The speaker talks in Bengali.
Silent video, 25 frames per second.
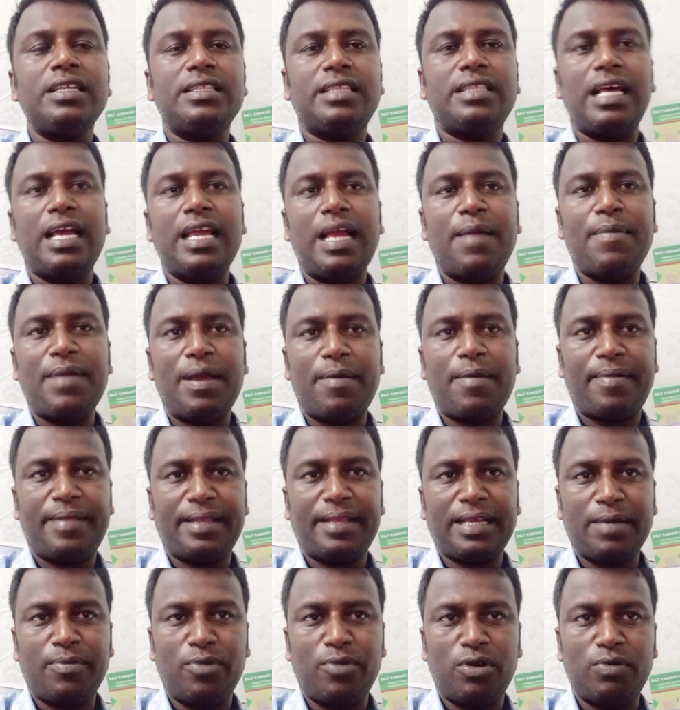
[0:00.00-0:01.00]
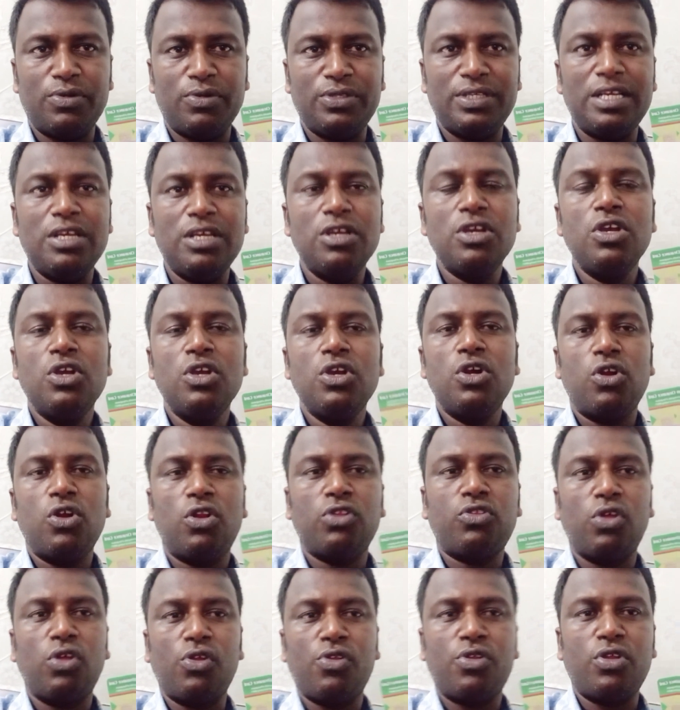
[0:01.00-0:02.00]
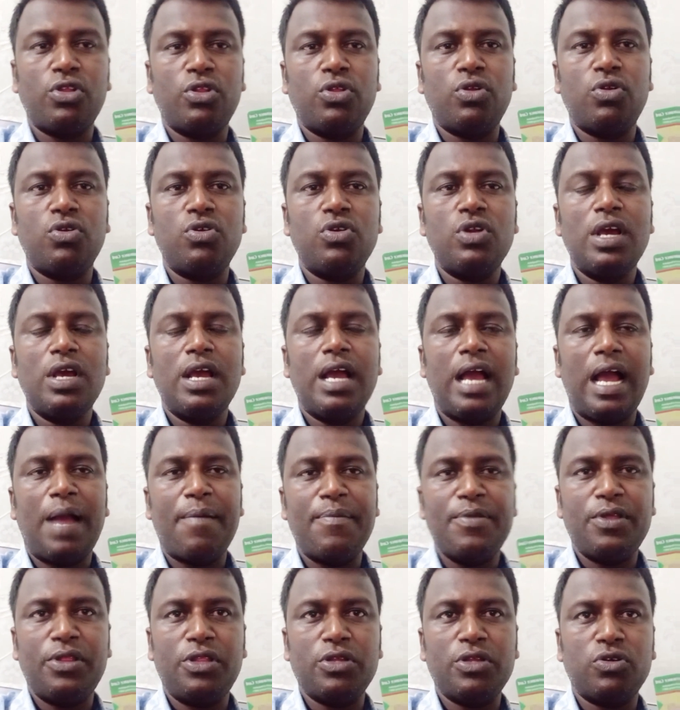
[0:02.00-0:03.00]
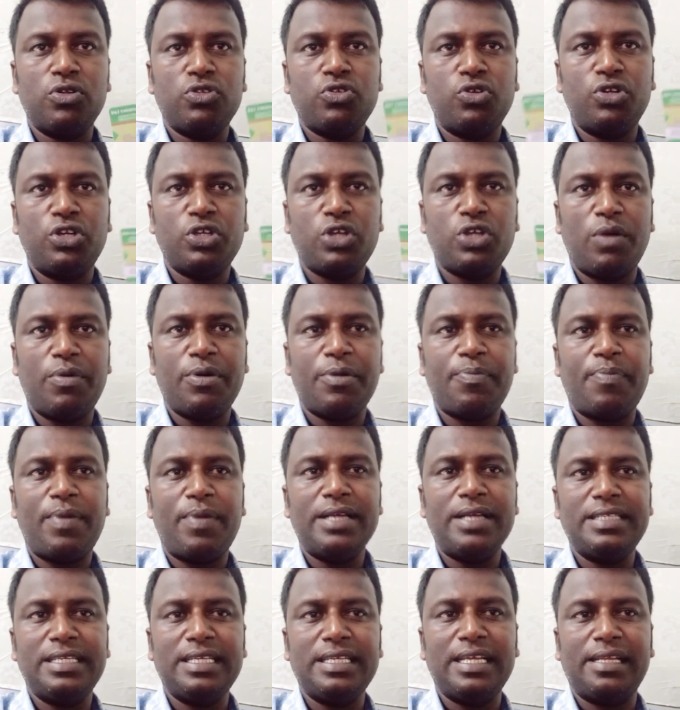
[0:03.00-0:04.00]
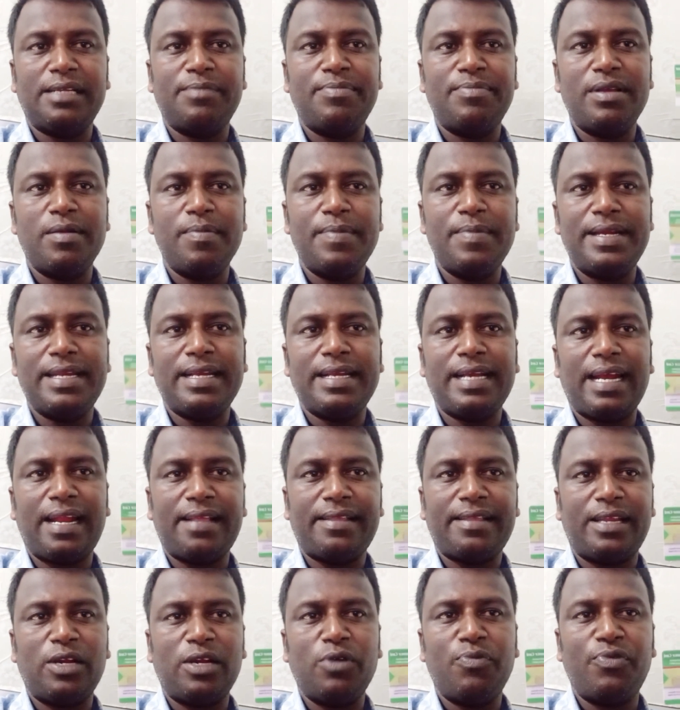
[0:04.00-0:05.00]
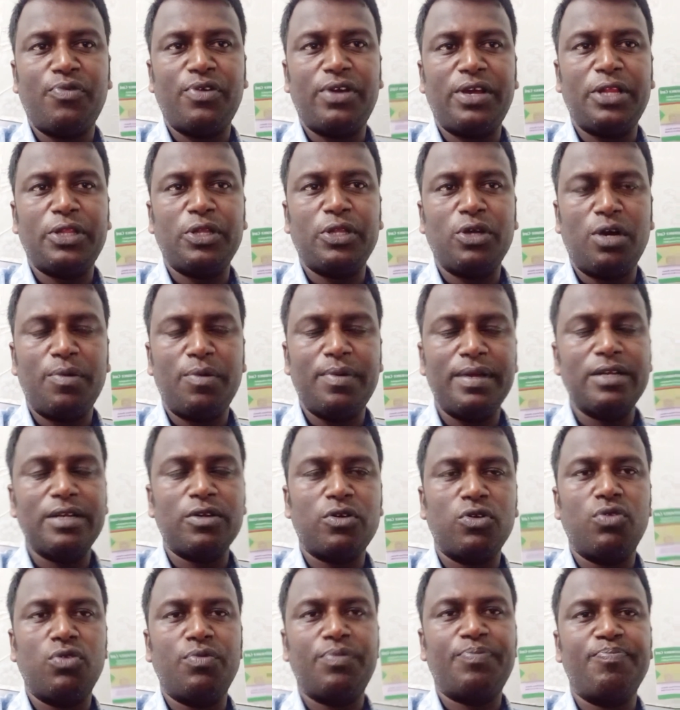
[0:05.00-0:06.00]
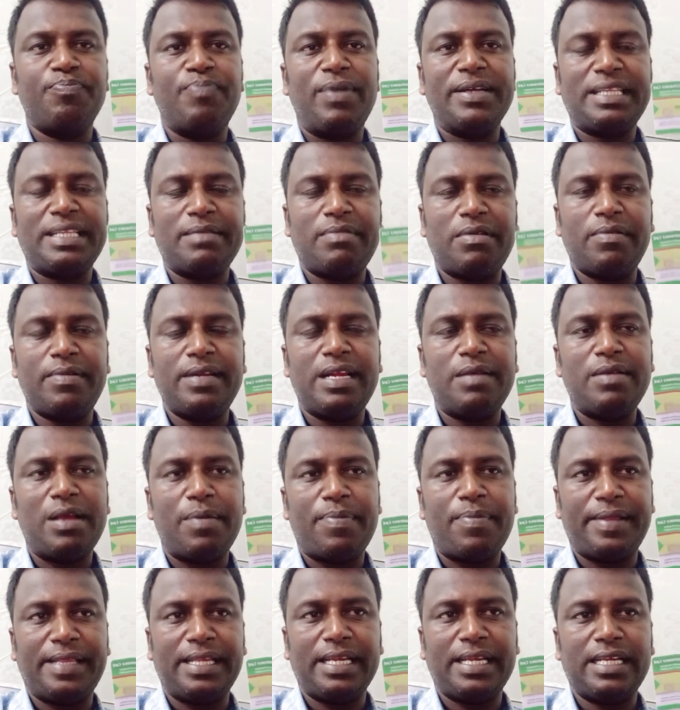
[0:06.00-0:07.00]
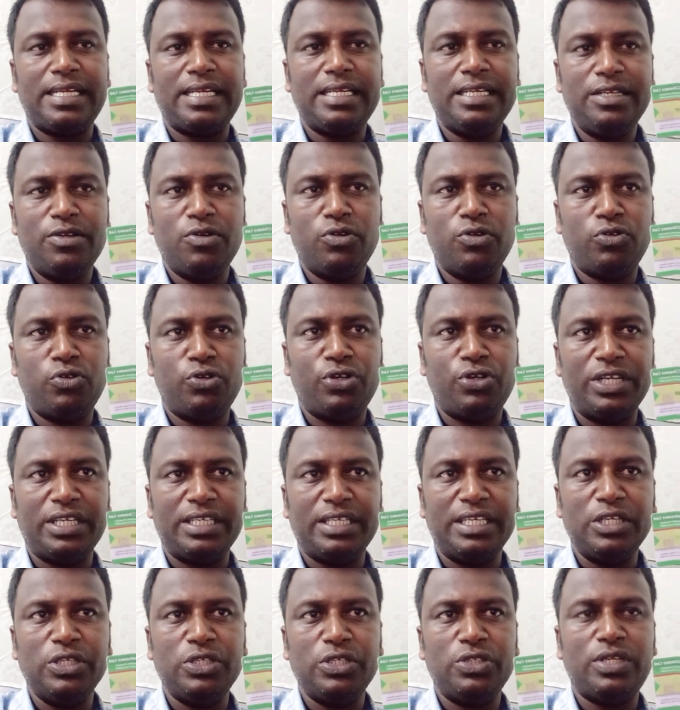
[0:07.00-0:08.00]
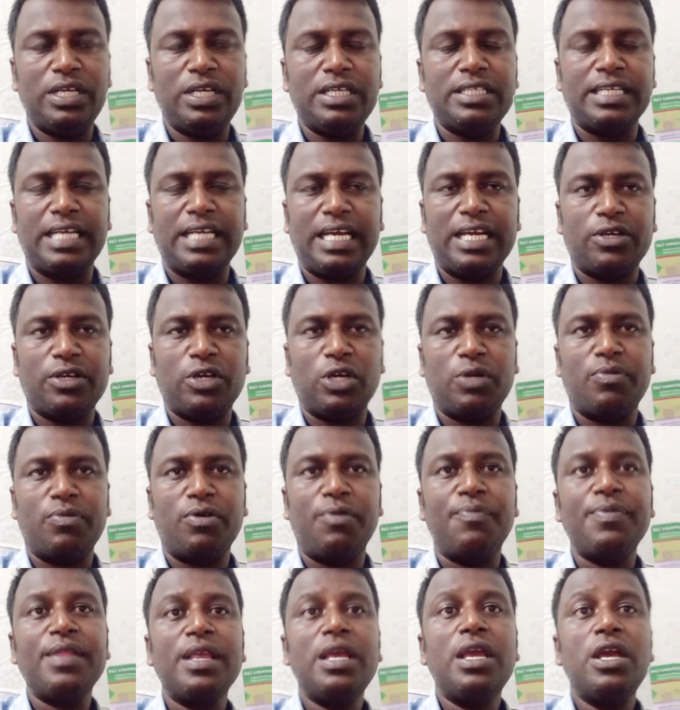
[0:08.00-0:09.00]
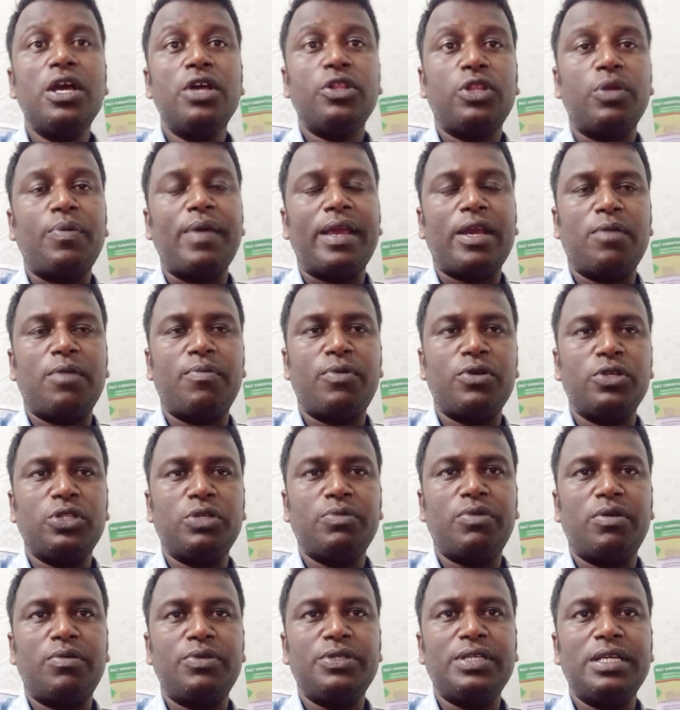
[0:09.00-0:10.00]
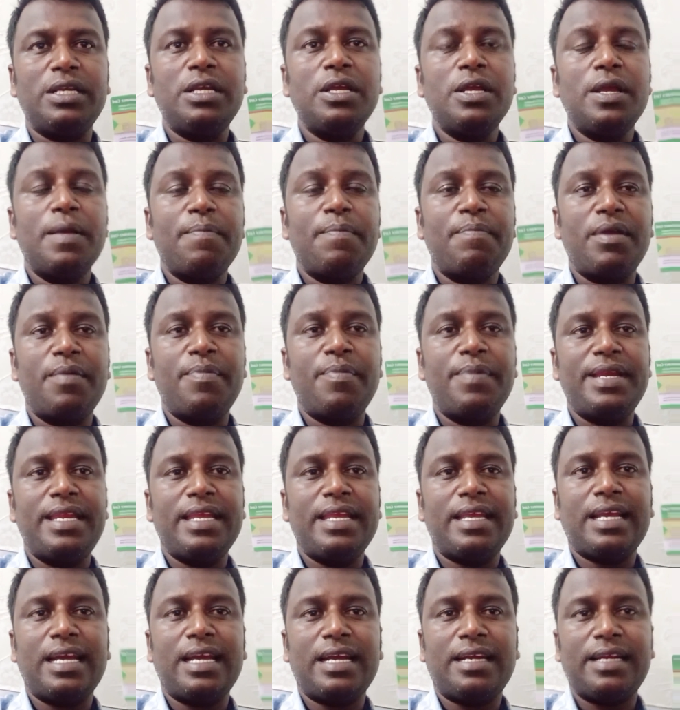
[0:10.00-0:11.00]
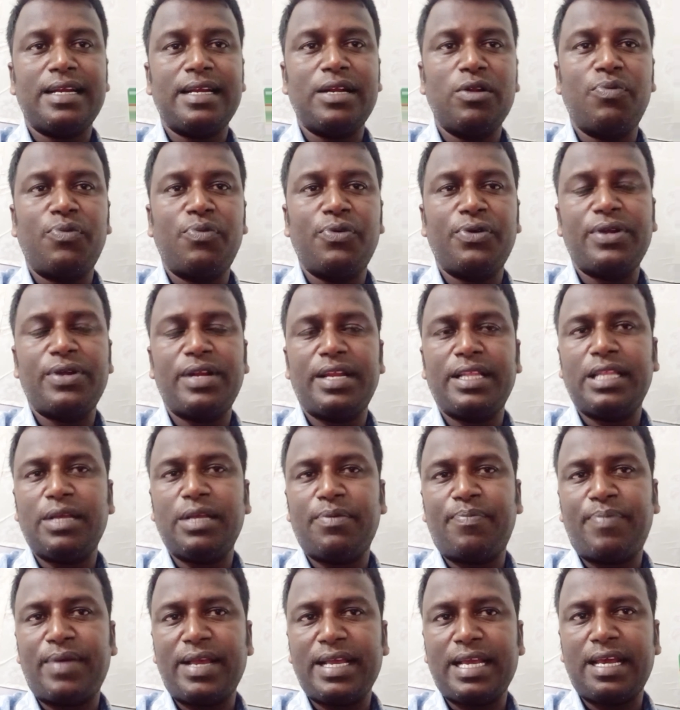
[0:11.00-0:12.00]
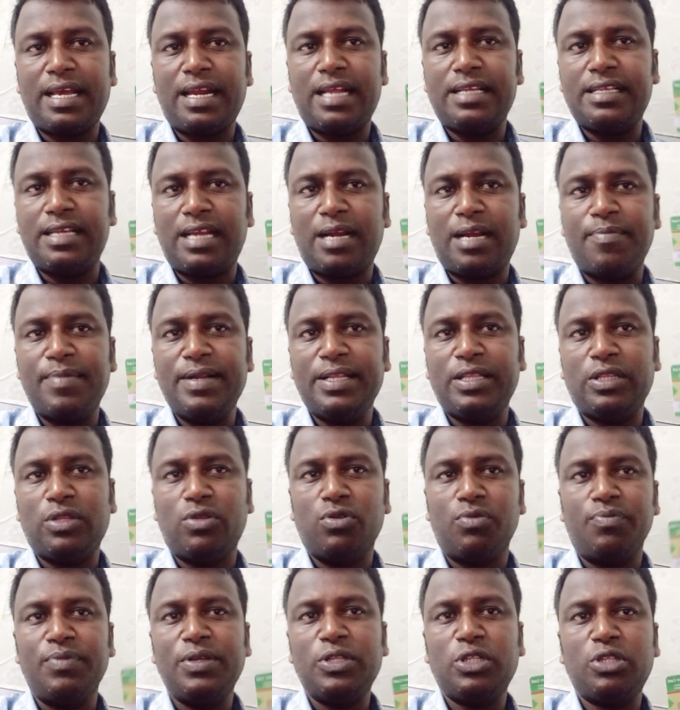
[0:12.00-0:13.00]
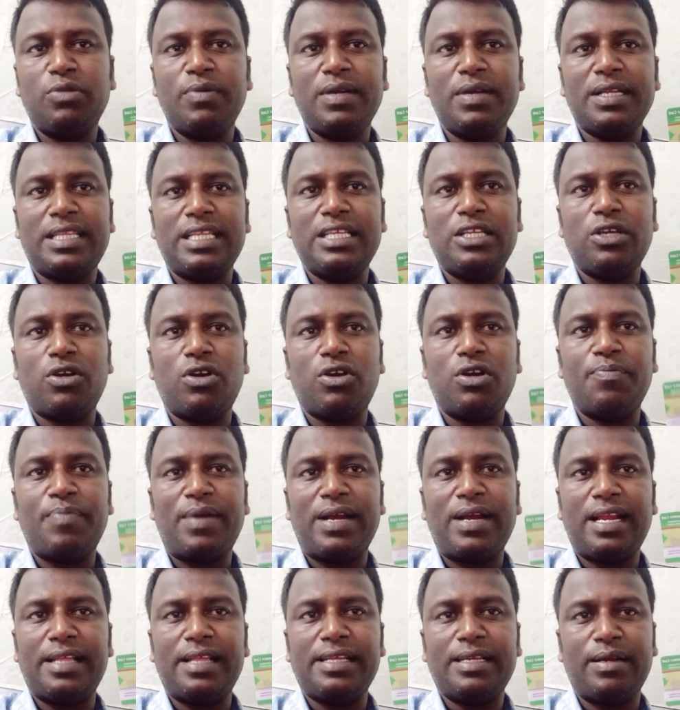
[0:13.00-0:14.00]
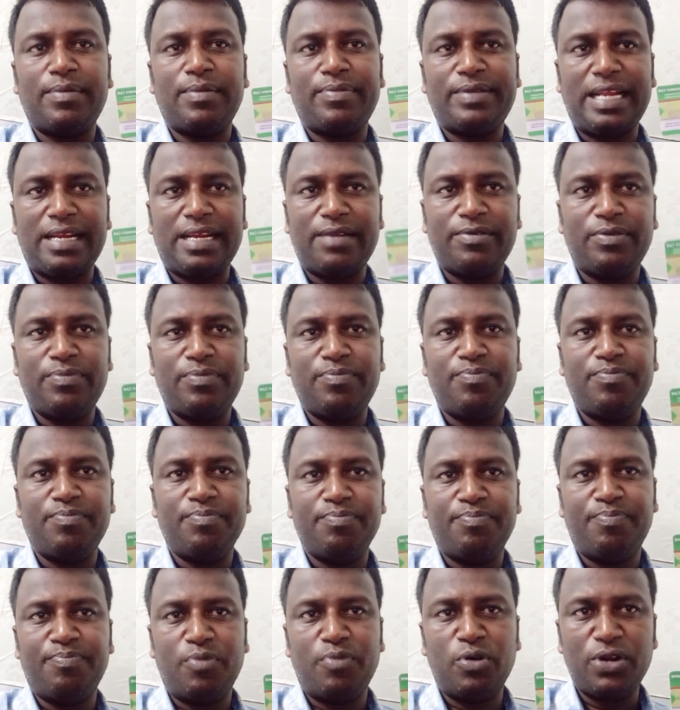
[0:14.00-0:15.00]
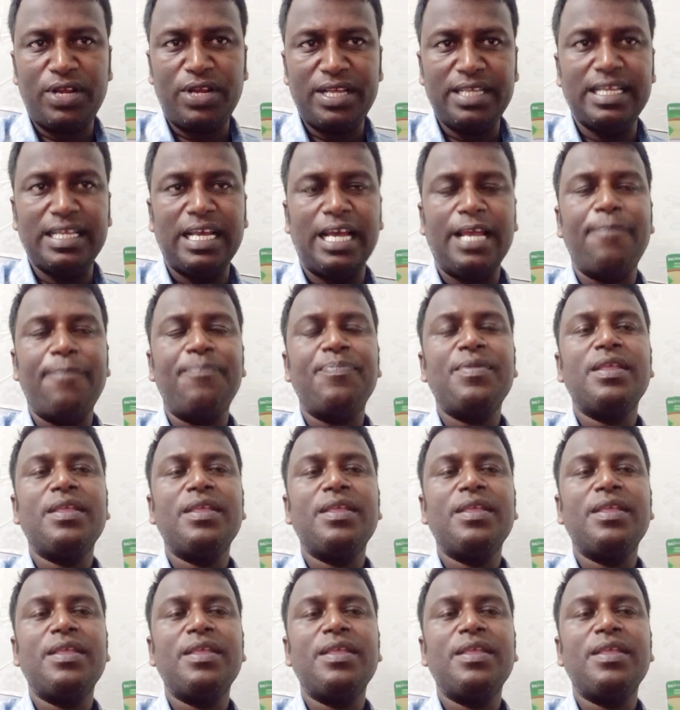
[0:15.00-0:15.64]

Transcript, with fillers: তাই আমি আপনাদেরকে বলবো যে একটু ধৈর্য ধরুন আমি যদি কোনো সঠিক খবর পাই যে যাদের বিএমএডি কারা তারা উপকৃত হবেন কোনো বার্তা পাবেন আমি আপনাদেরকে সঠিক নিউজটা শেয়ার করব তবে এখন পর্যন্ত বলবো যে বিএমএডি কার্ডের উপকারিতা পায় কারা যারা মৃত্যু মৃত্যু ব্যক্তি যখন বাংলাদেশ তার বডি যায়